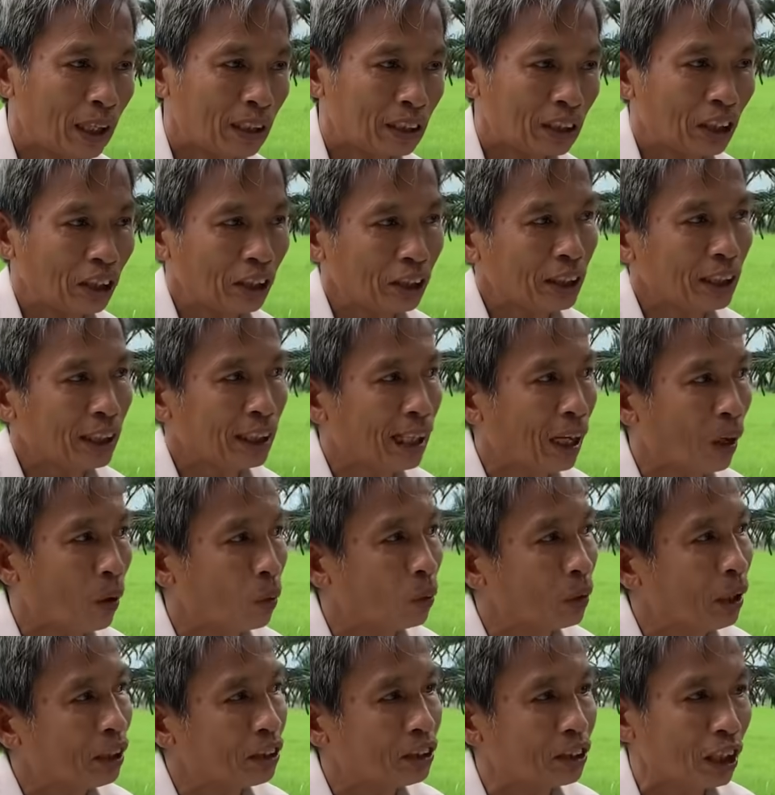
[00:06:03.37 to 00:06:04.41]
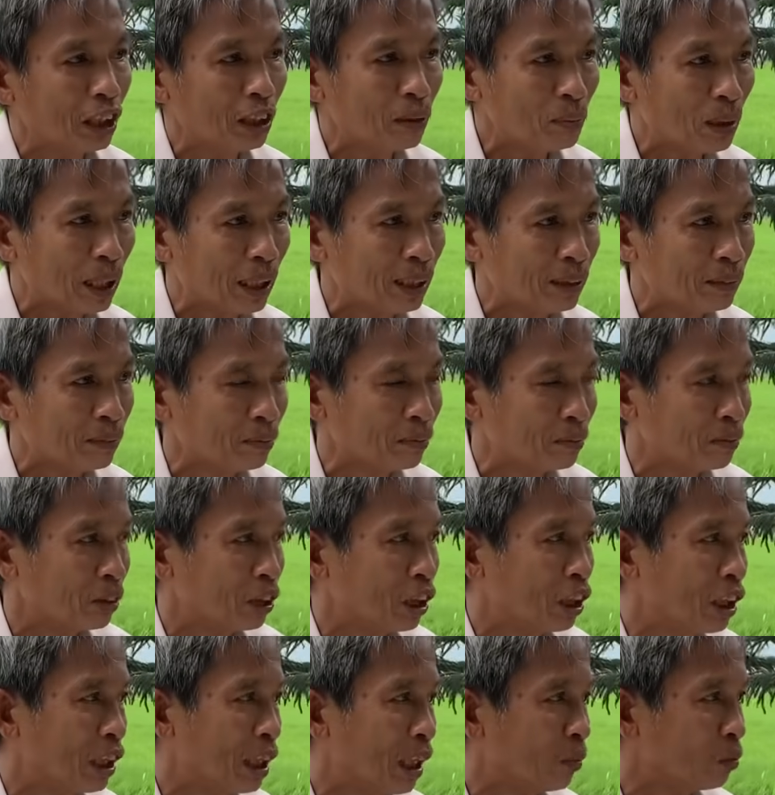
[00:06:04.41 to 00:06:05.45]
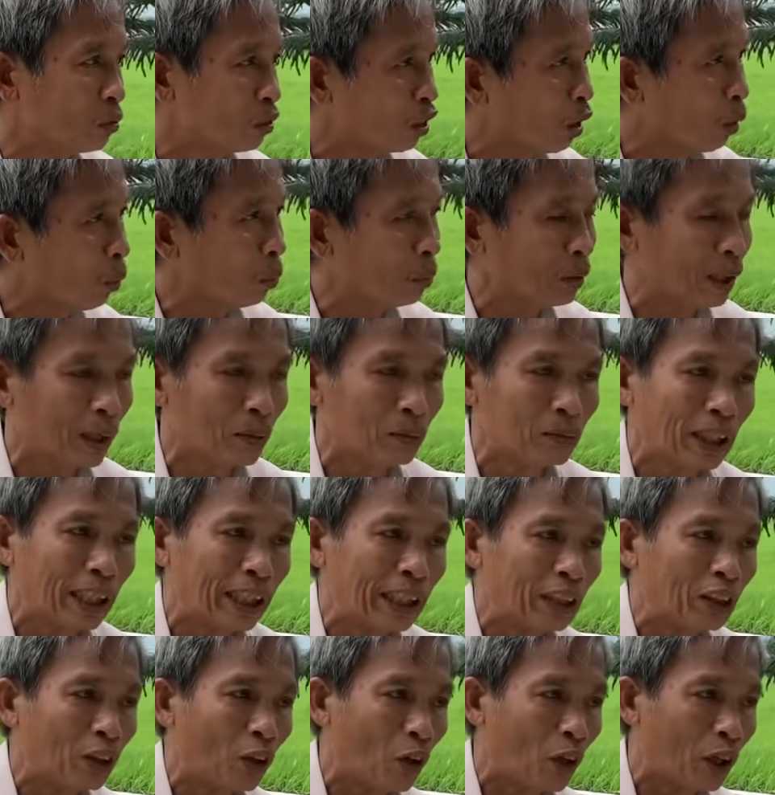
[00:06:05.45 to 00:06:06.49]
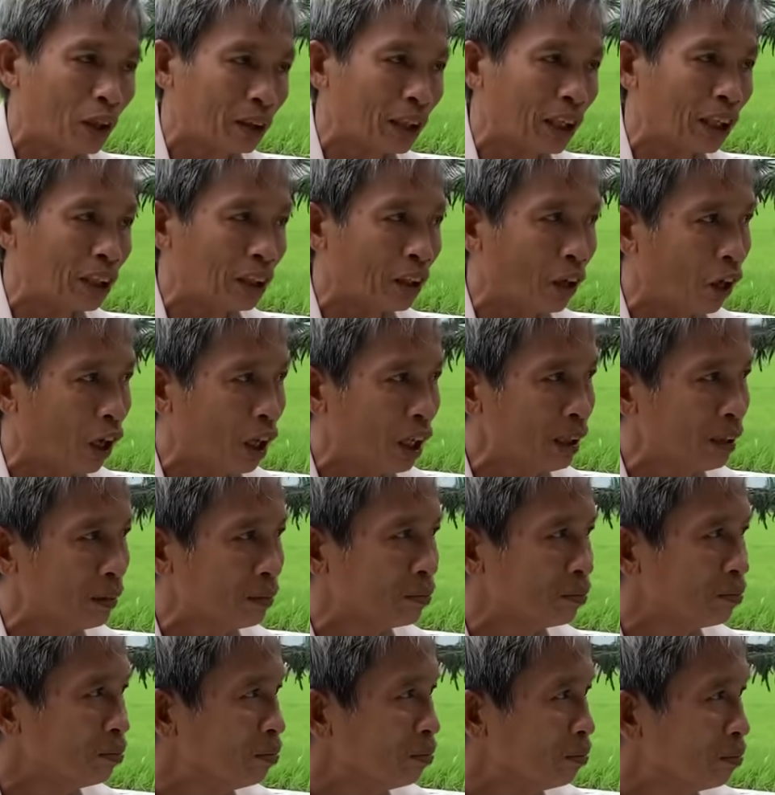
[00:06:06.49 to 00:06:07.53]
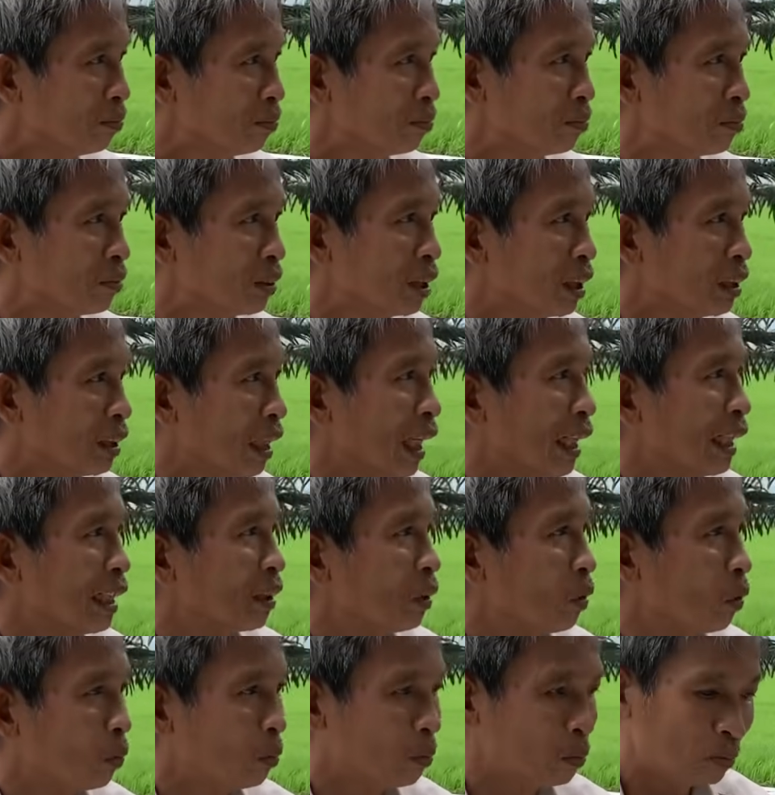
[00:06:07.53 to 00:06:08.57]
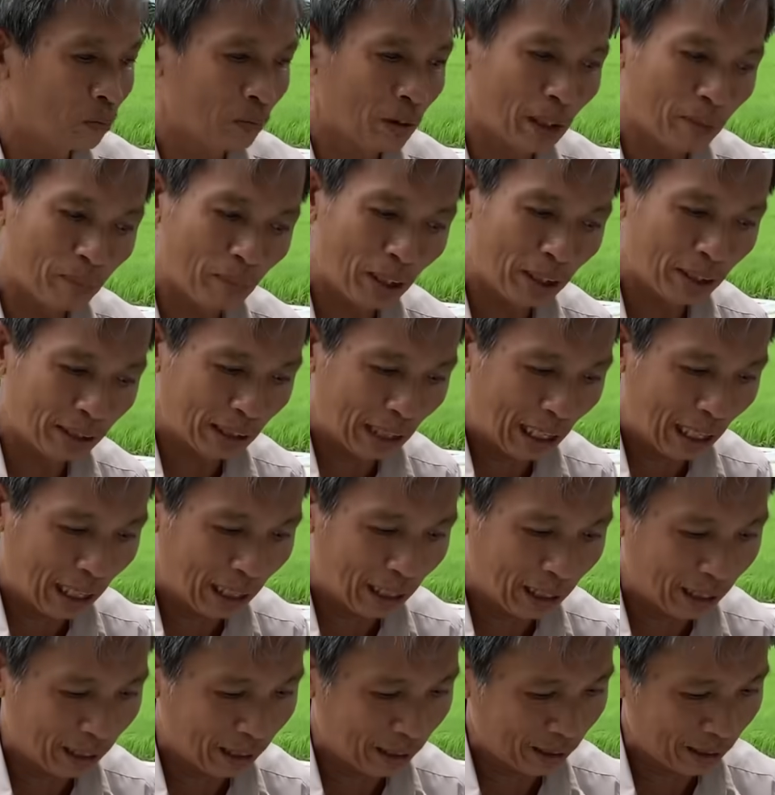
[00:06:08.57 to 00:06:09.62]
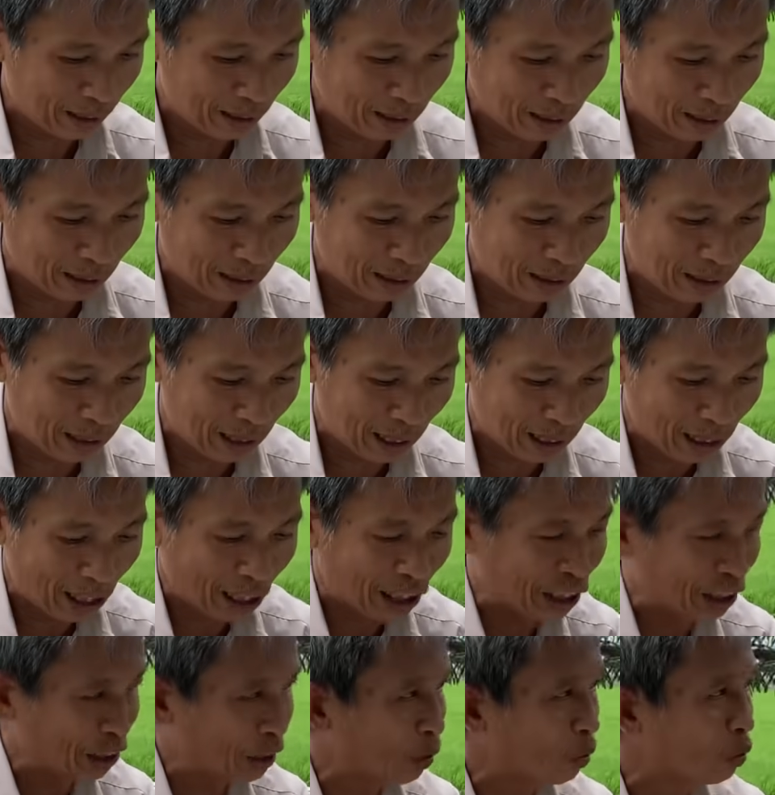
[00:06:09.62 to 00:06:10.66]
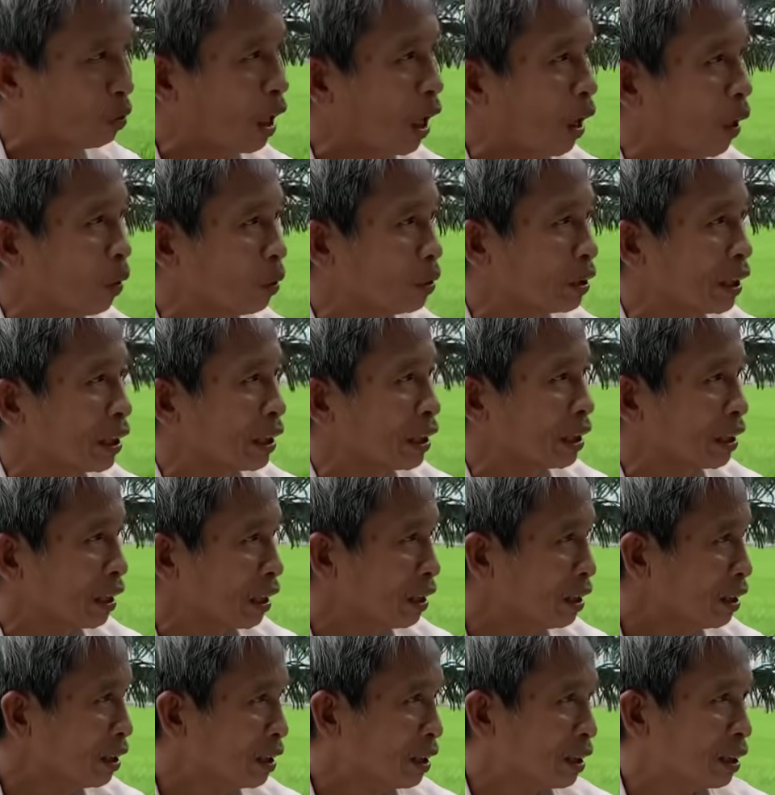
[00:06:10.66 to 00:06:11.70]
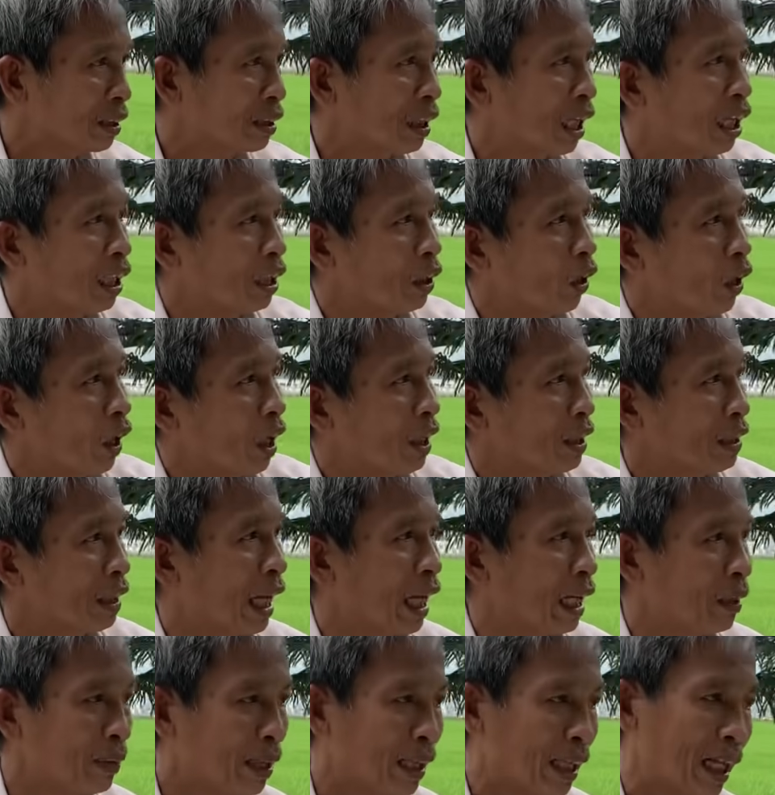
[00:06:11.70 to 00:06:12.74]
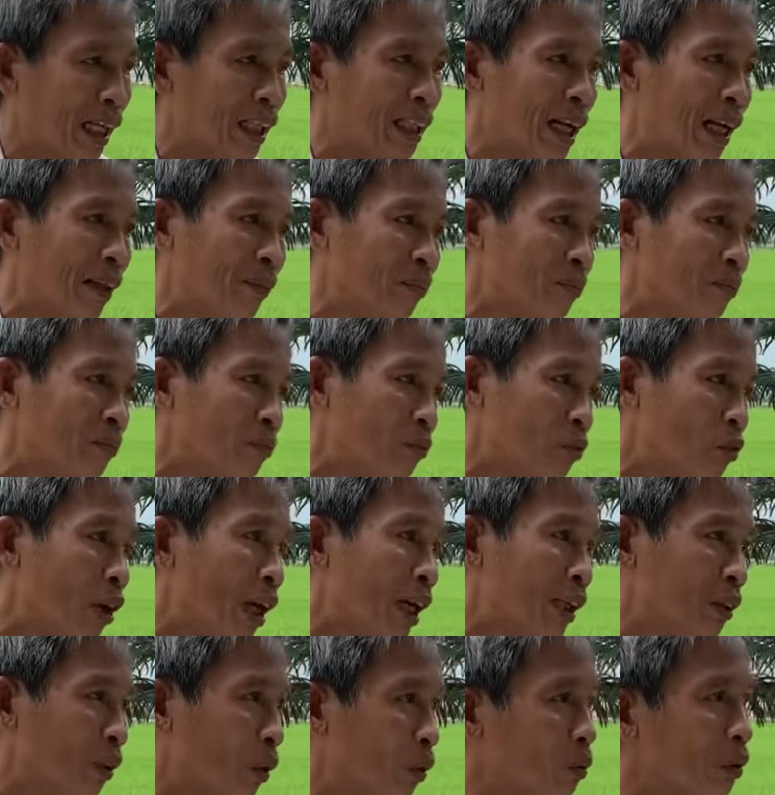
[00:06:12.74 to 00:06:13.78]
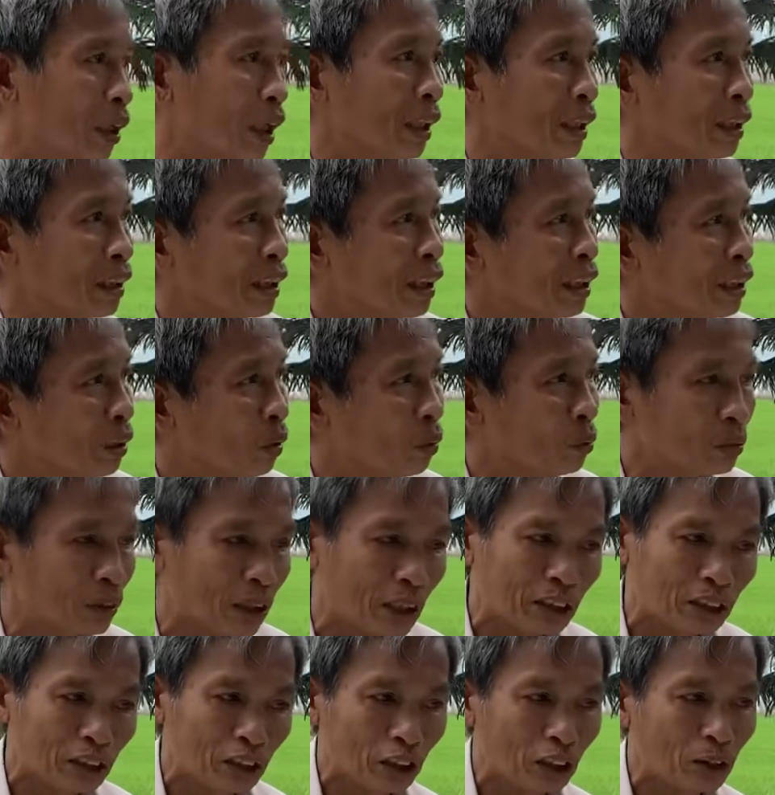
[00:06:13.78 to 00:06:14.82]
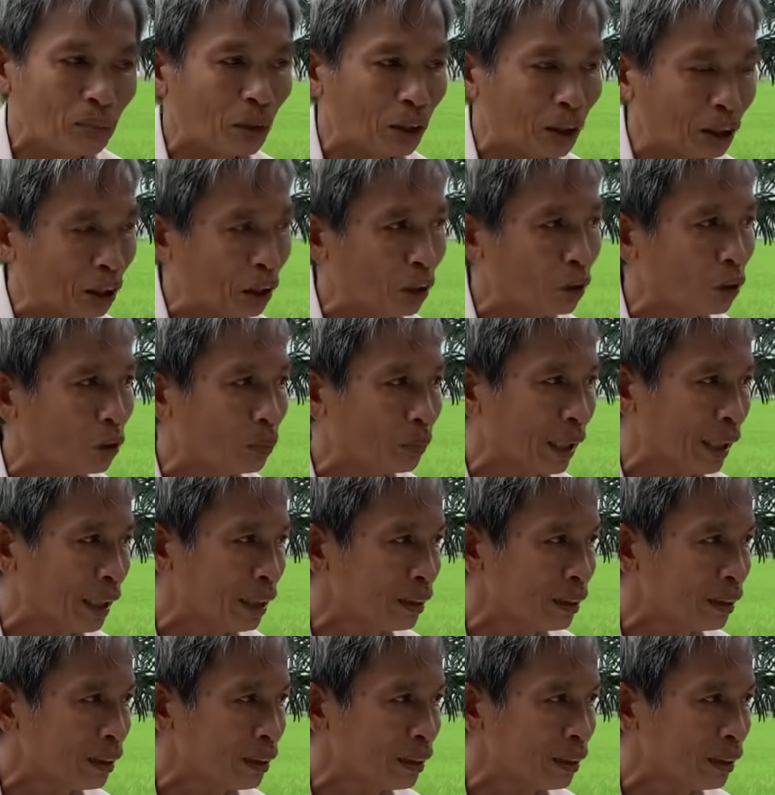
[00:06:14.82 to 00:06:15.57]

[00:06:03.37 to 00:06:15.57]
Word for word: những cái câu để chứng minh như ông Tùng là ông thầy nho thời đó Đức thầy cũng mới ra ra, ra đời cứu độ thì thời đó tại Bắc Cả Đầm qua Tổ Đình thì cũng trên dưới 10 km